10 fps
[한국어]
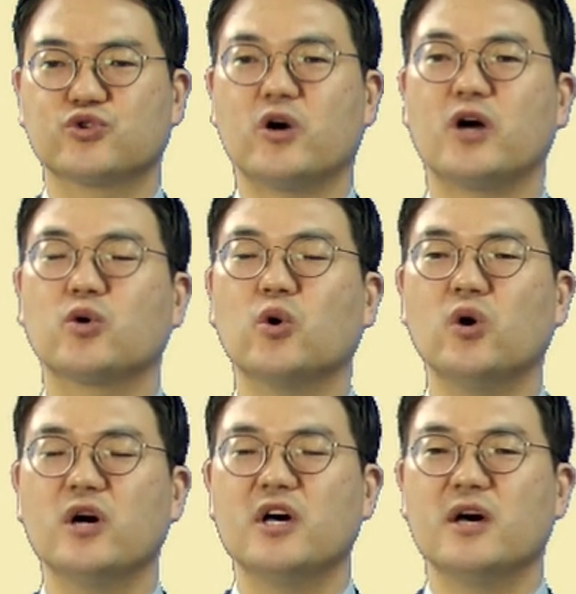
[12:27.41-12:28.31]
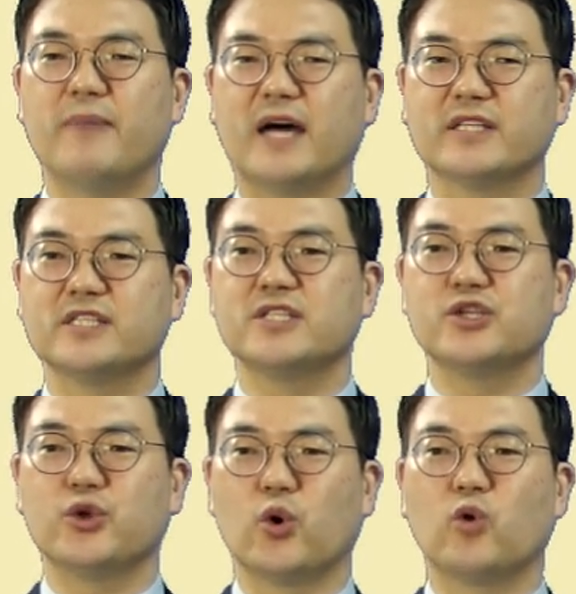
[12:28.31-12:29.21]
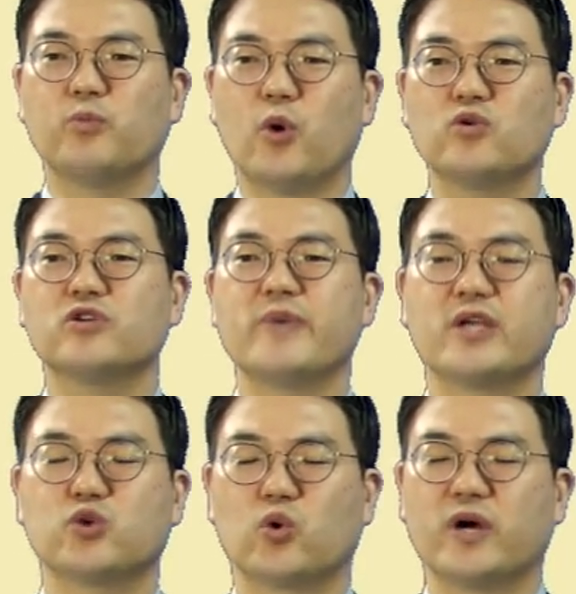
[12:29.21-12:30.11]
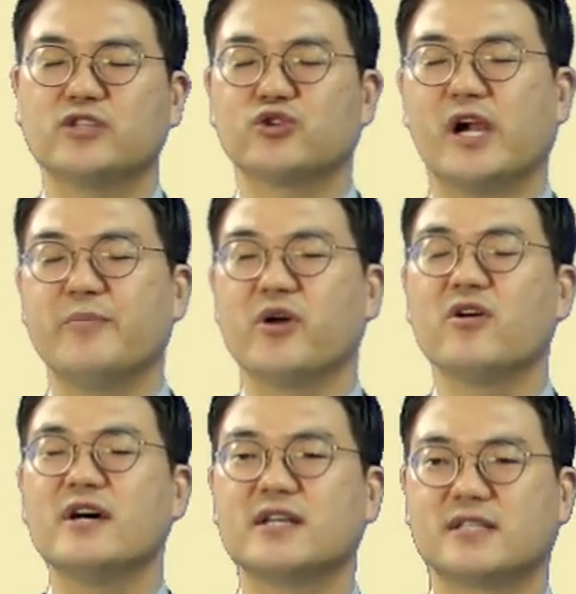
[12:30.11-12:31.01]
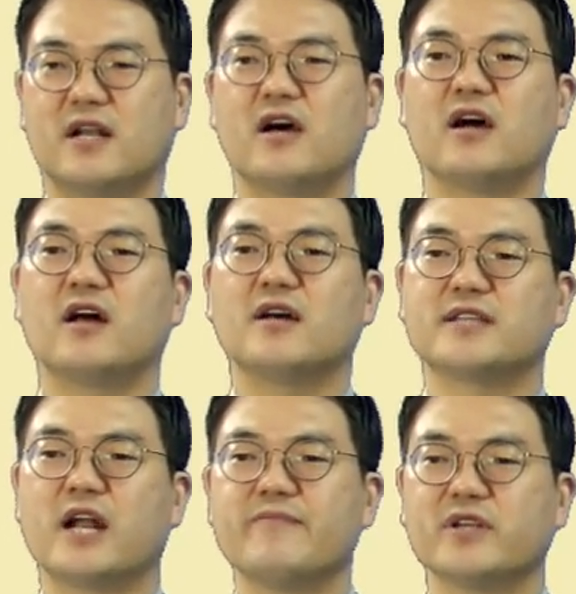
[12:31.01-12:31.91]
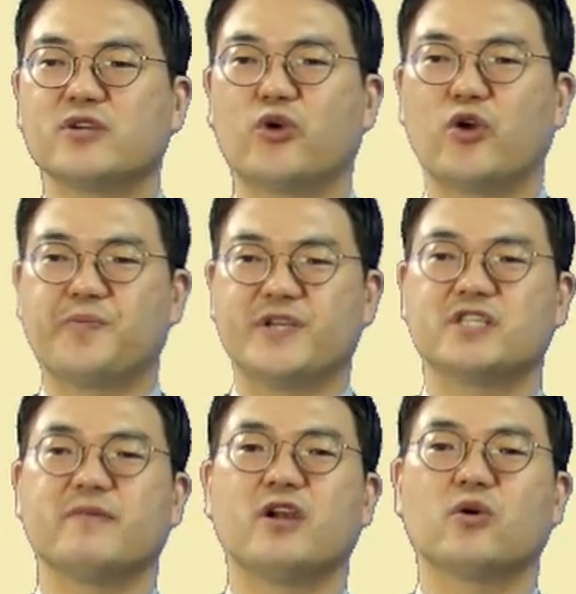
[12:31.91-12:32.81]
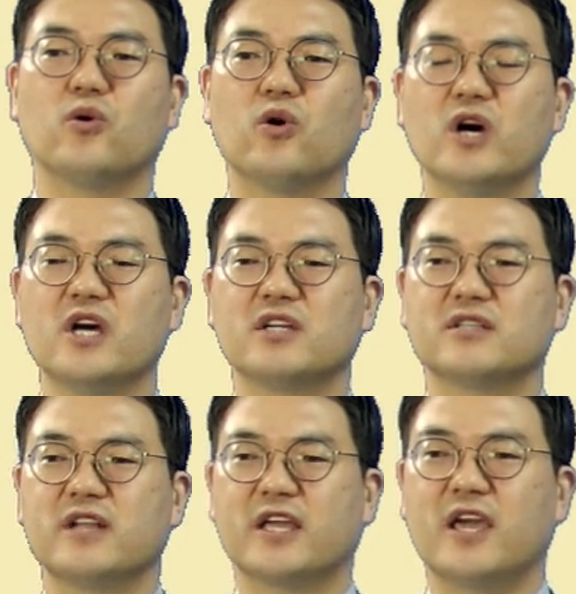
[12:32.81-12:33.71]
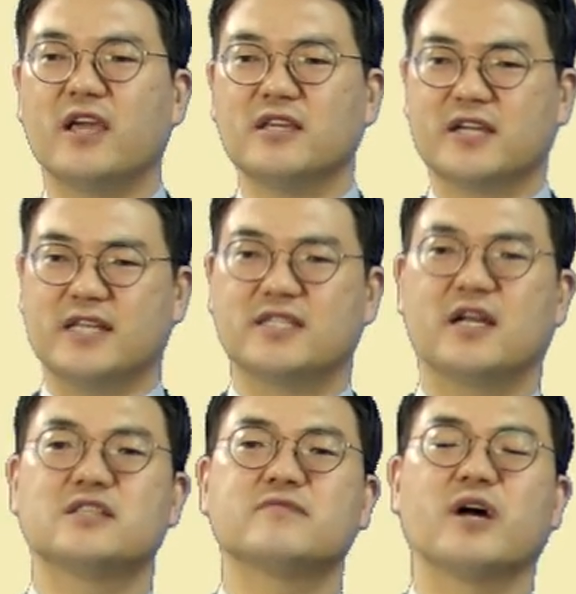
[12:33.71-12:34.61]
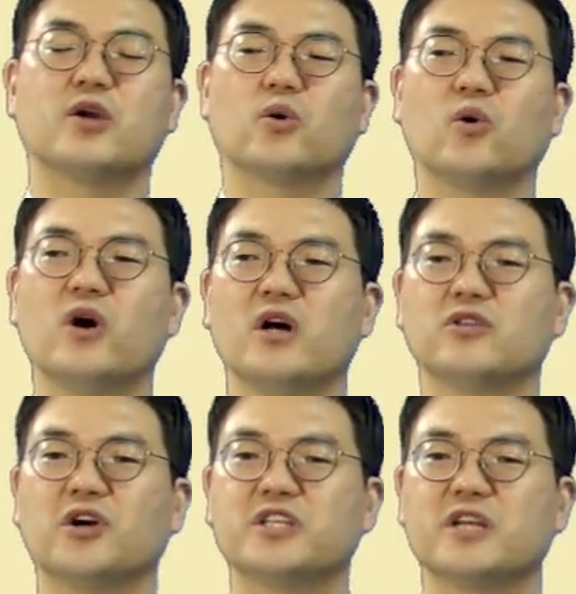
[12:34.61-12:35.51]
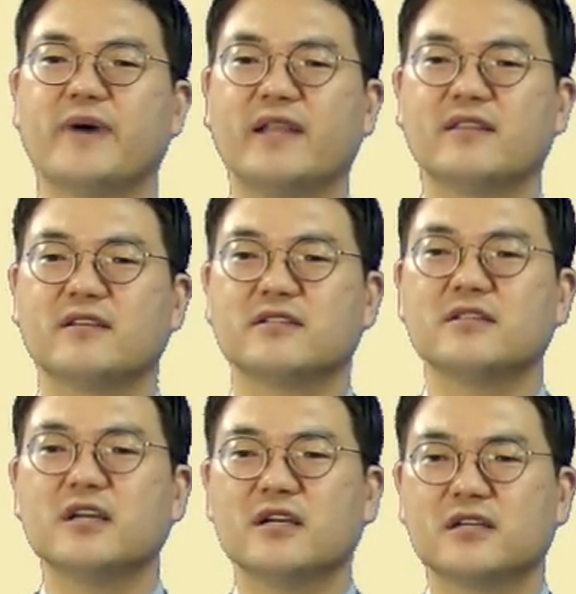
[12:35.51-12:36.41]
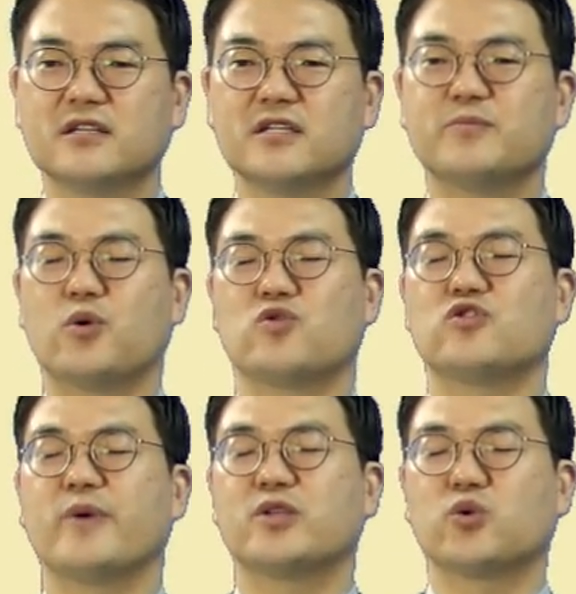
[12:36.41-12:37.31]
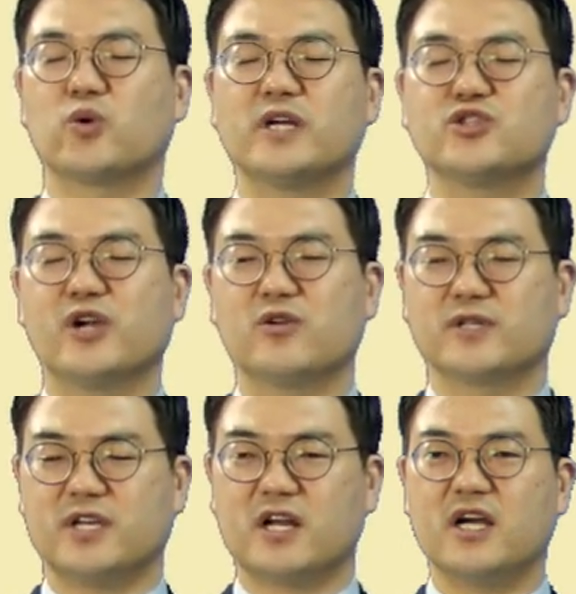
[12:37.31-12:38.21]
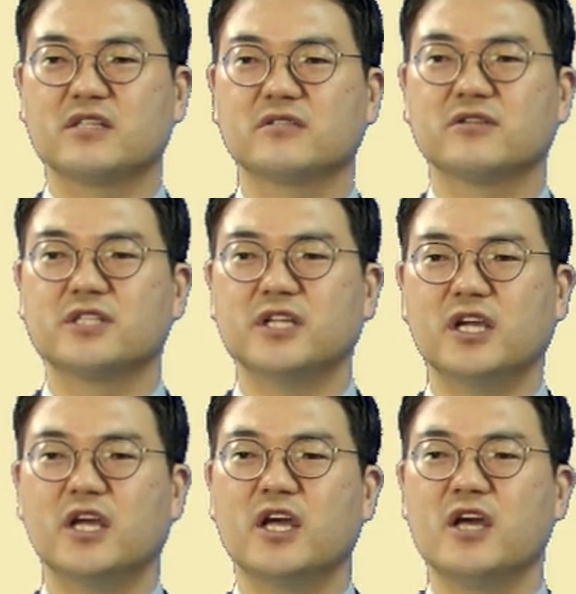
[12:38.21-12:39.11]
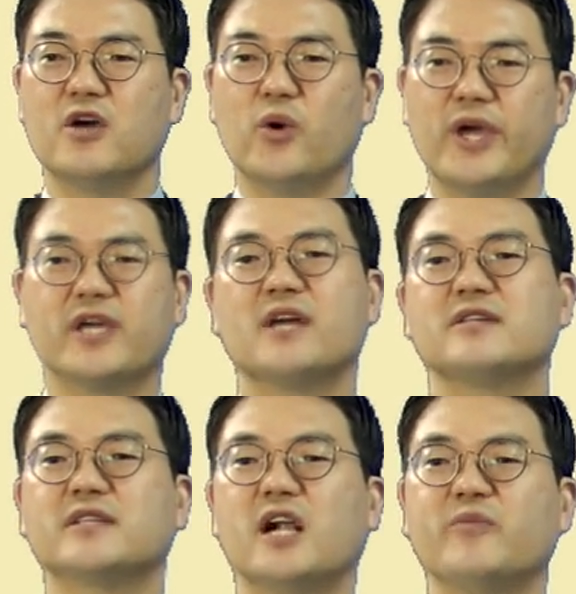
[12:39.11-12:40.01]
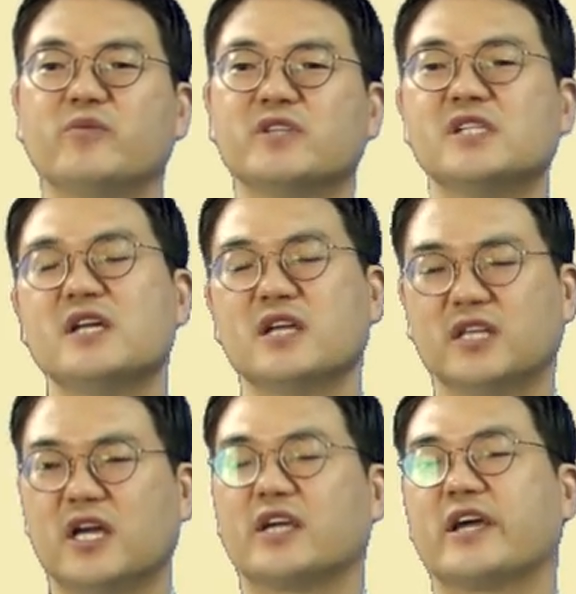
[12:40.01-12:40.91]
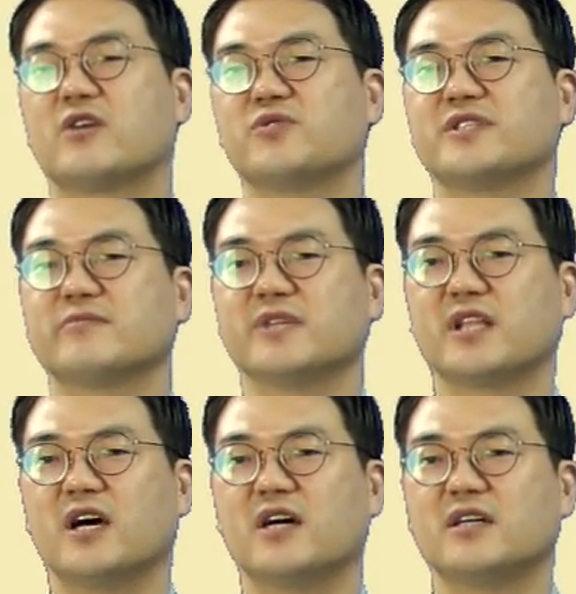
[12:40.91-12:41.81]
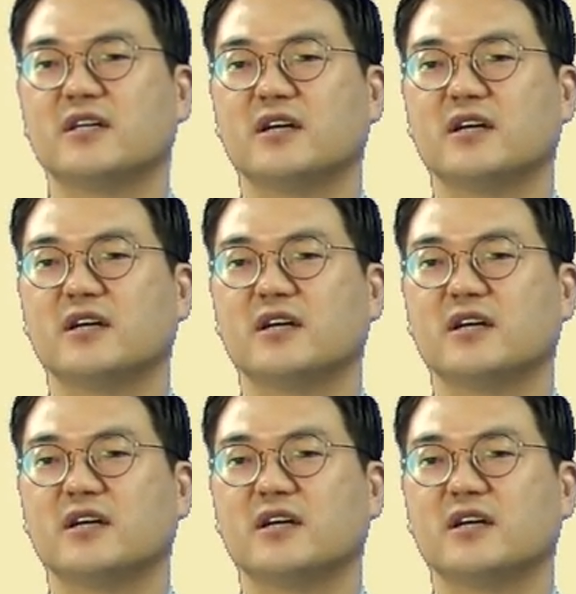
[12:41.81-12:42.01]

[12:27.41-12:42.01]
무소하고 받은 요 봉급에 족한 줄 알며 살아가라. 사람들을 괴롭히지 말고 그들에게 이간질하지 말고 너희들이 받는 그 봉급에 족한 줄 알고 살아가는 것이 회개하는 삶임을 이야기하고 있습니다.